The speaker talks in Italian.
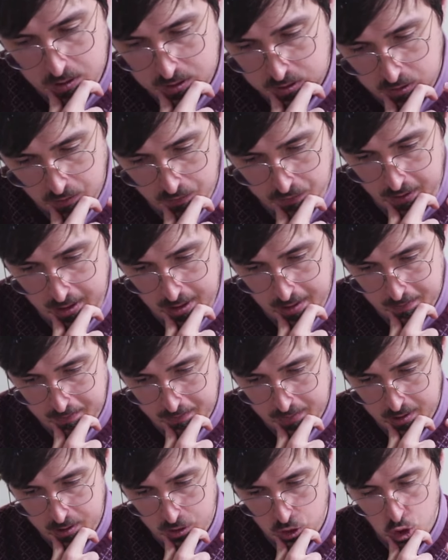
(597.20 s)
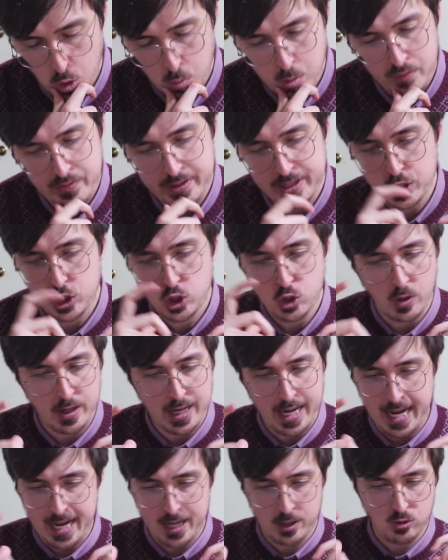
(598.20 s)
questo film, dopo aver
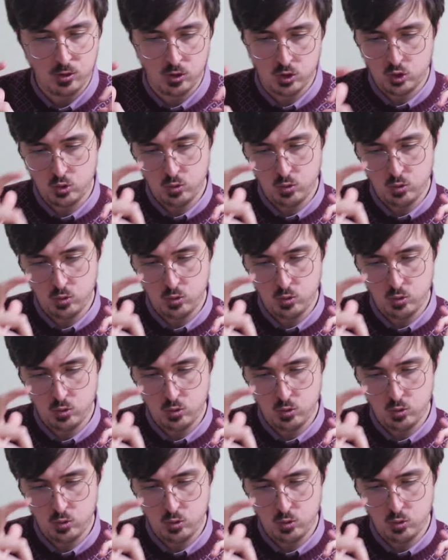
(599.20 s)
giocato